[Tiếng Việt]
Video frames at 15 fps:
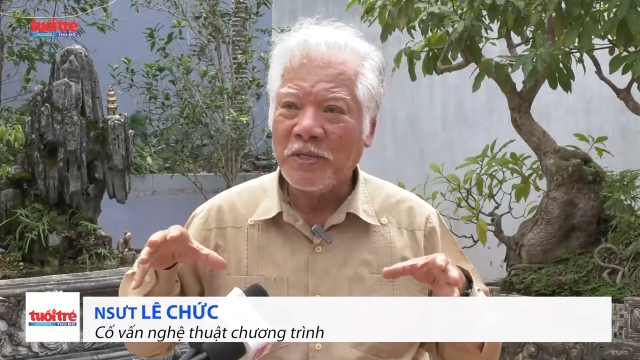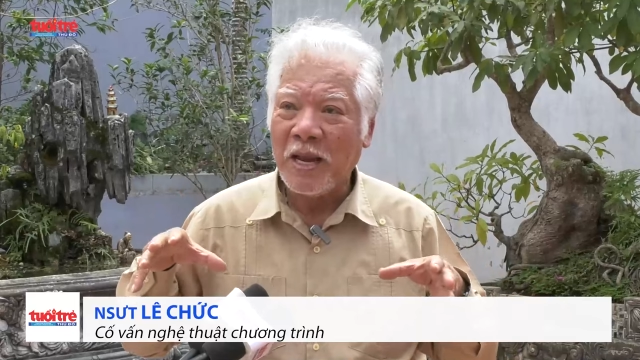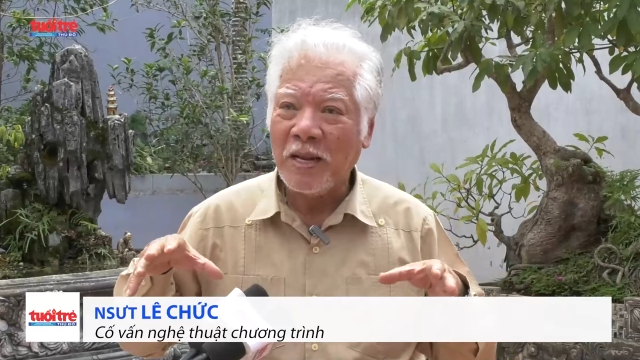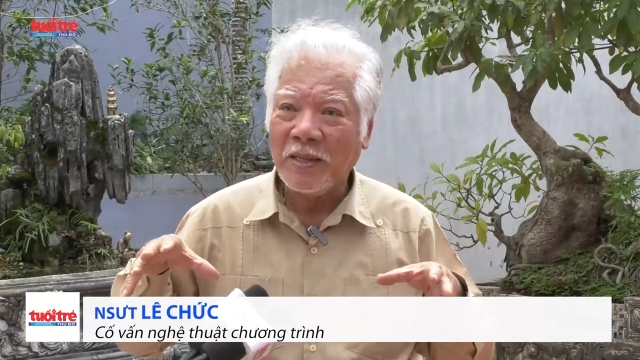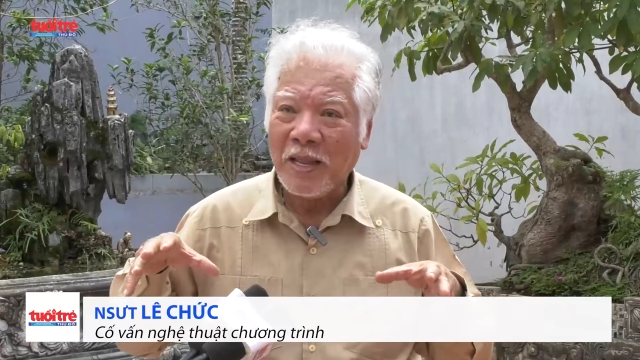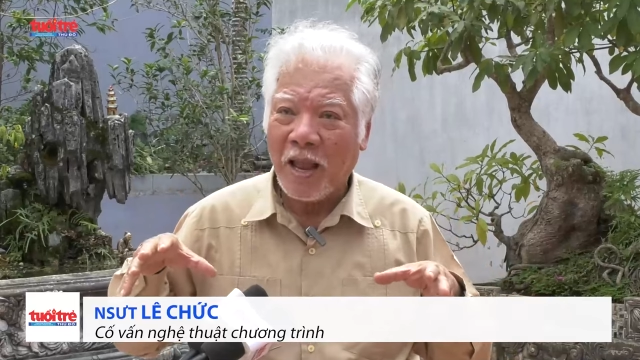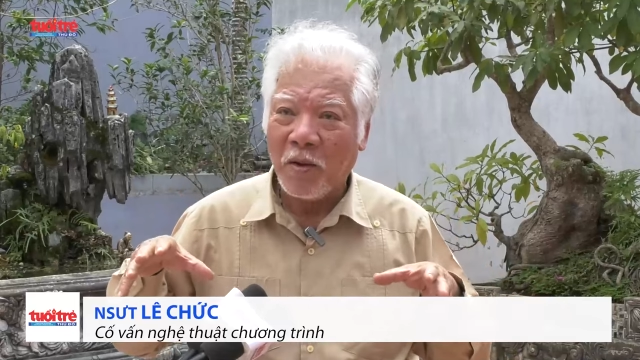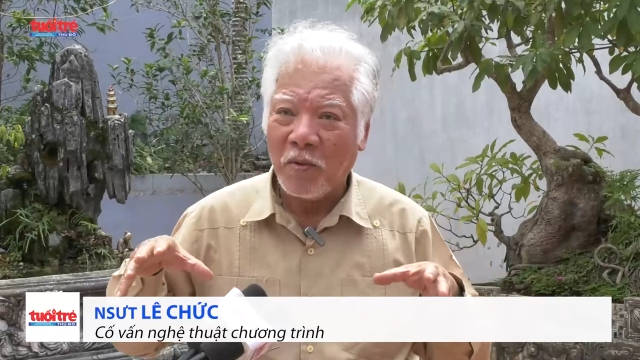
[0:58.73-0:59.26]

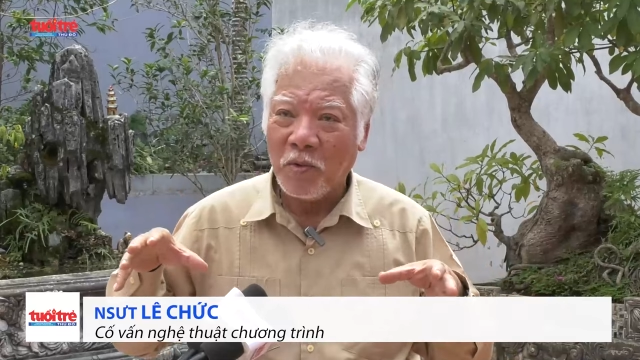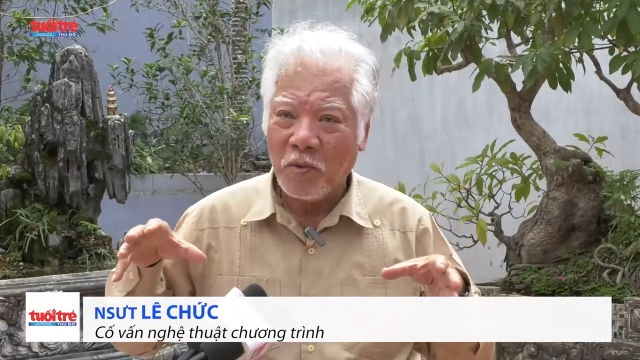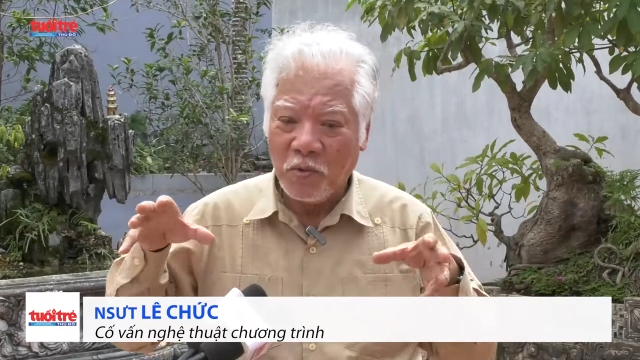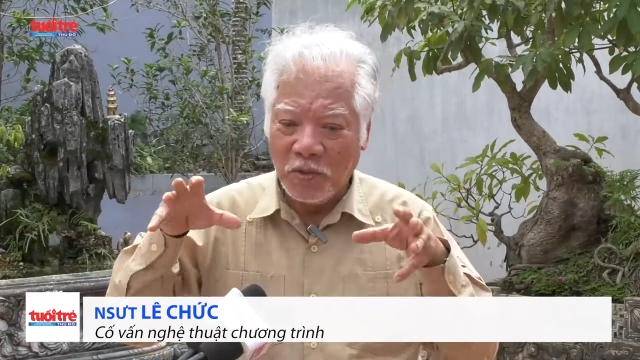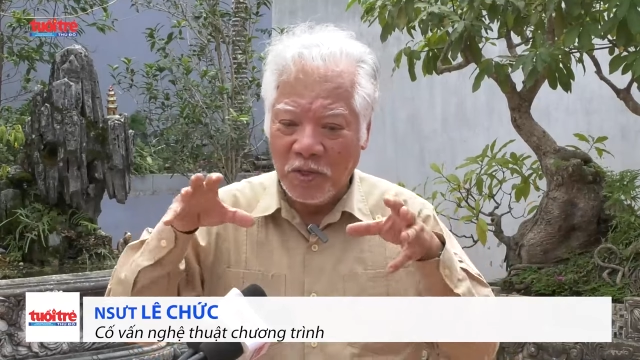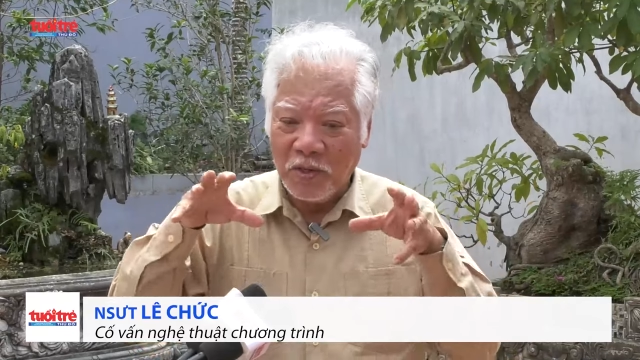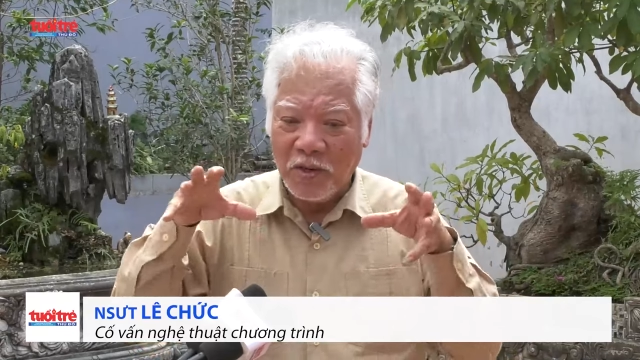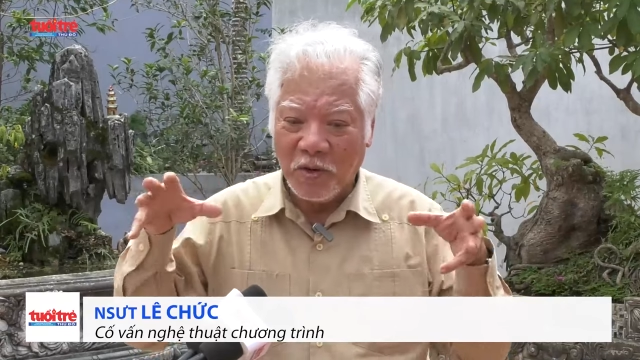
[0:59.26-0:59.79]
sáng tạo,
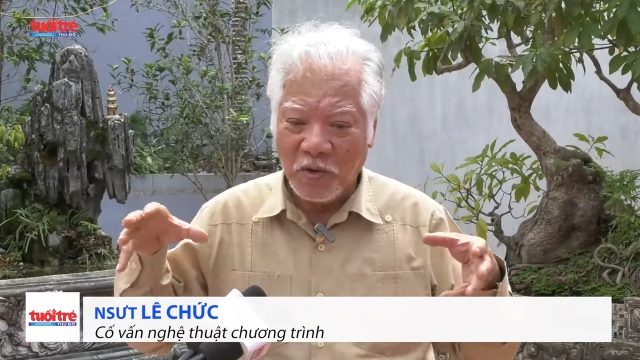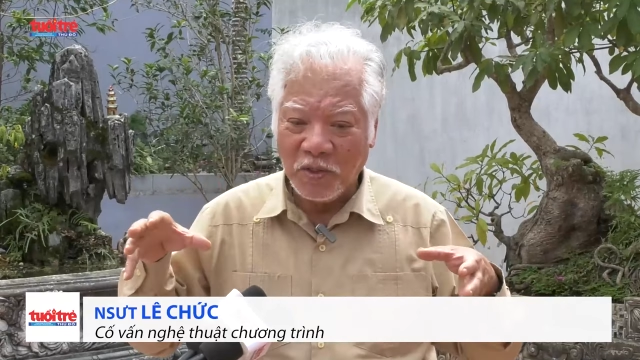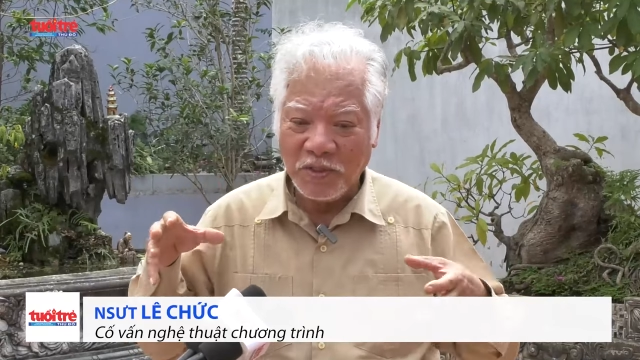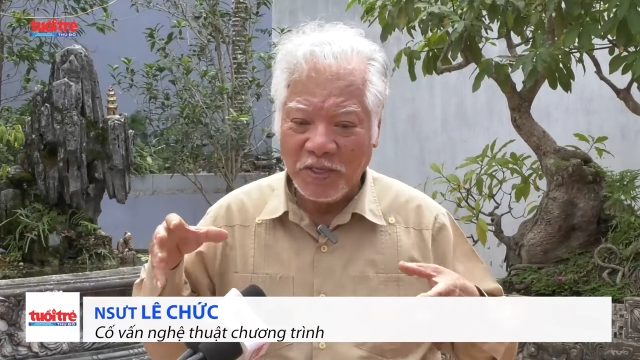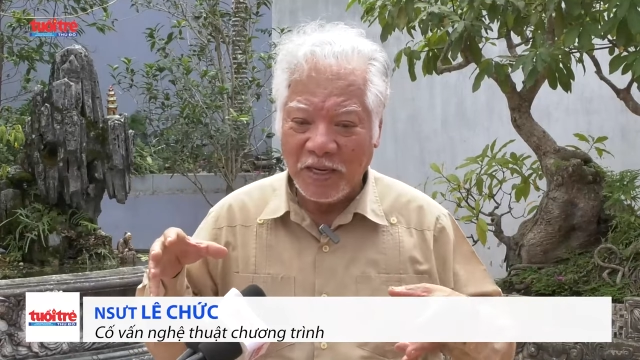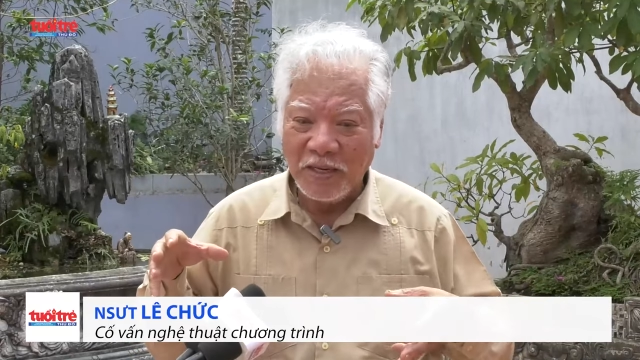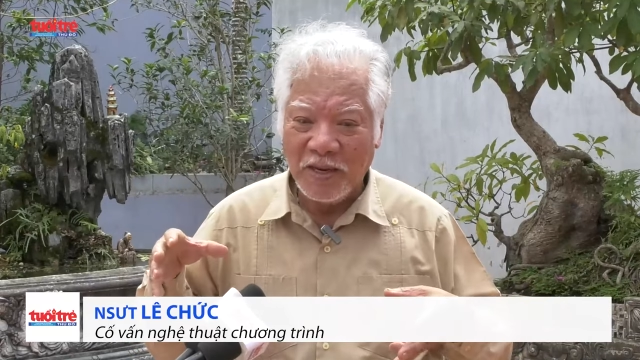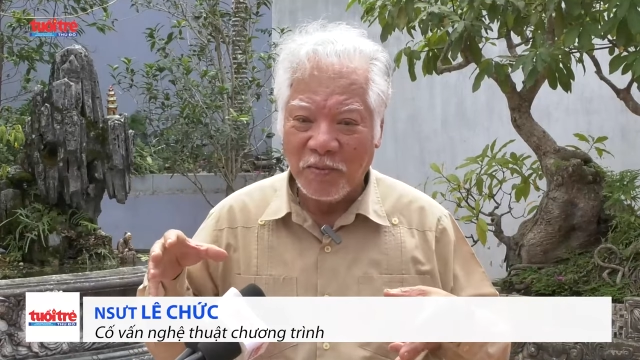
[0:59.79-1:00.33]
những người có
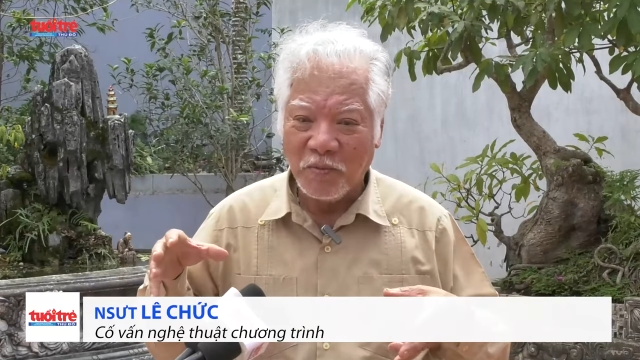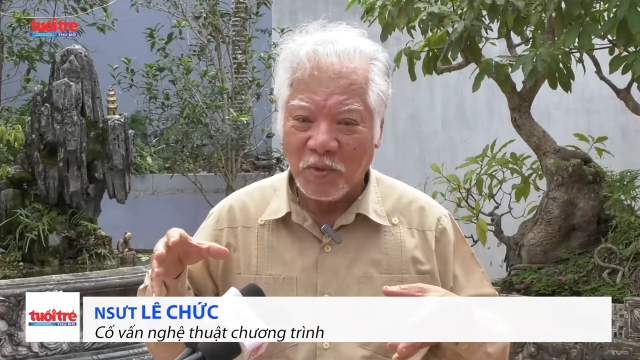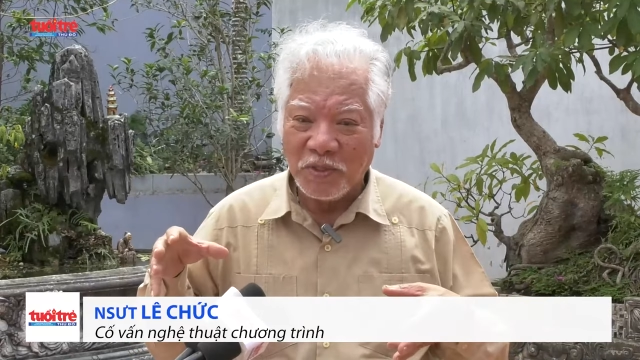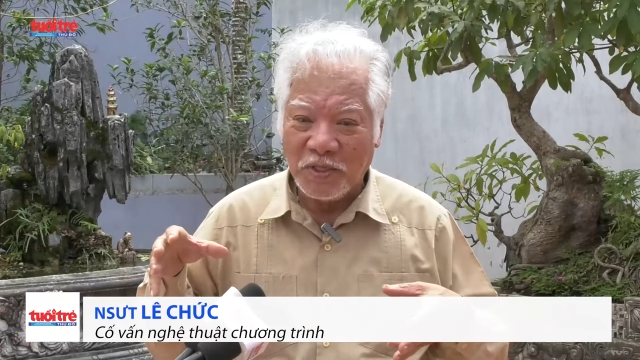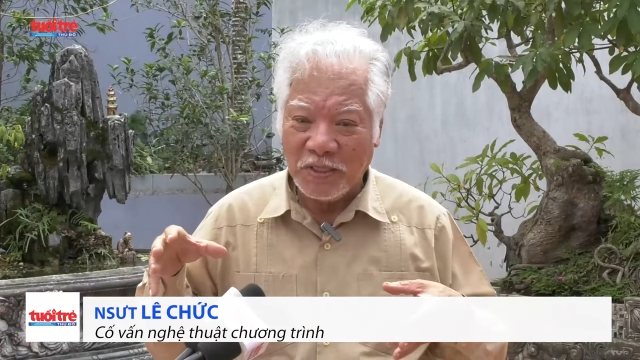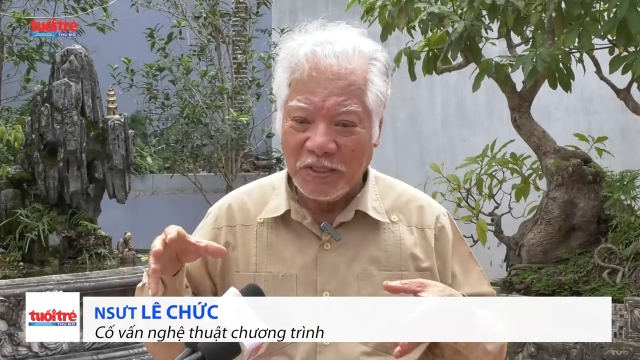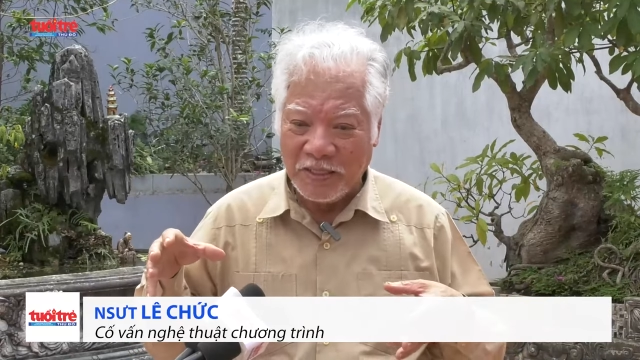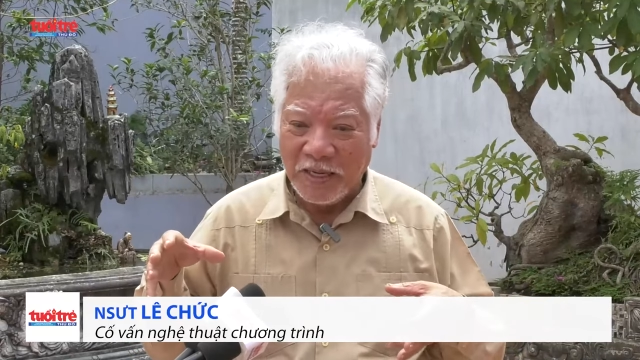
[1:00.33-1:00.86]
trách nhiệm của
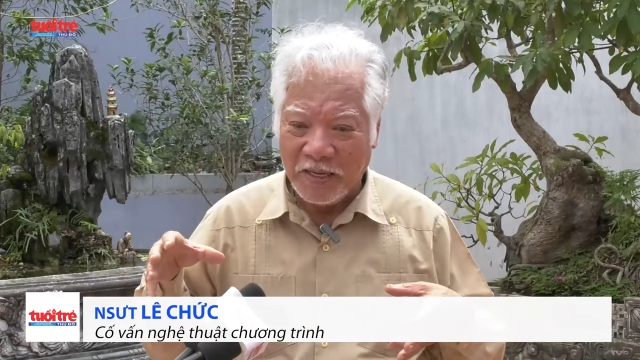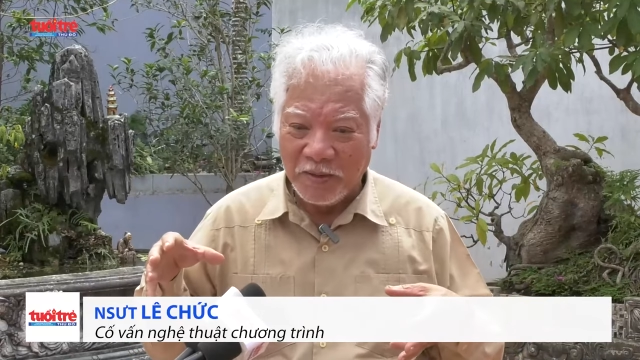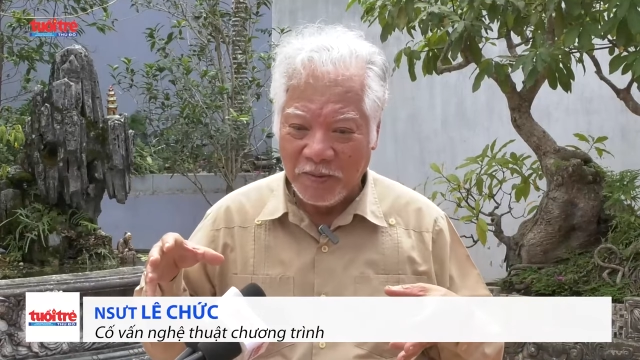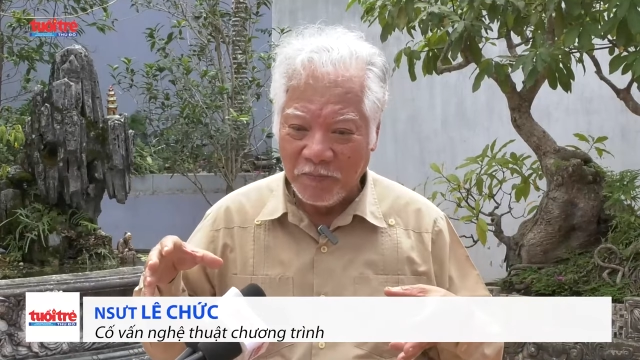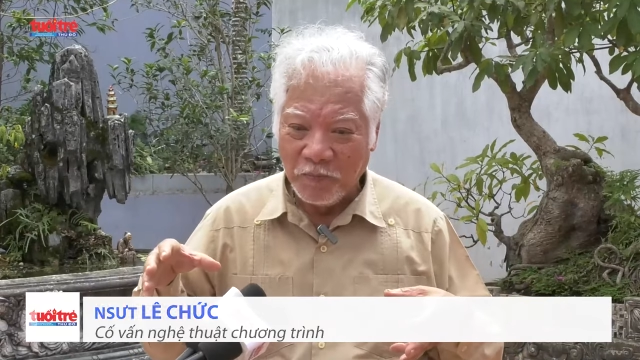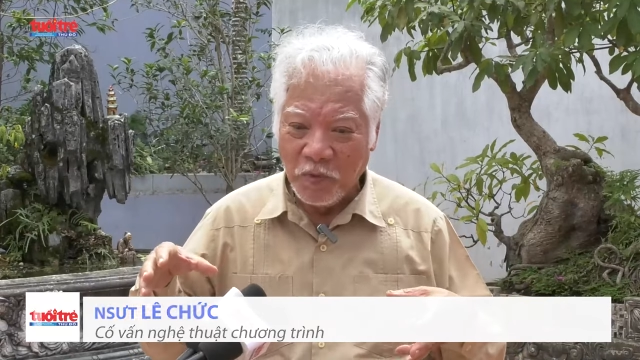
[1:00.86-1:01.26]
chương trình,